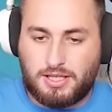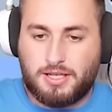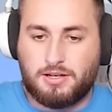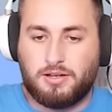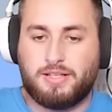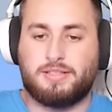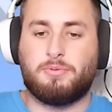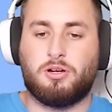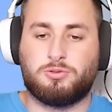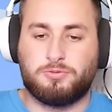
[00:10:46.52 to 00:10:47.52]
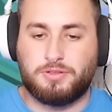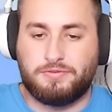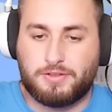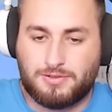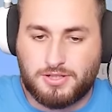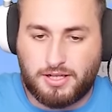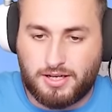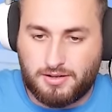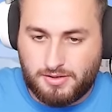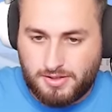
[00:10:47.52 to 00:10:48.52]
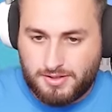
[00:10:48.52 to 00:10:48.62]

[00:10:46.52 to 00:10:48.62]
ty iglo, jestem gotów na wykończenie go.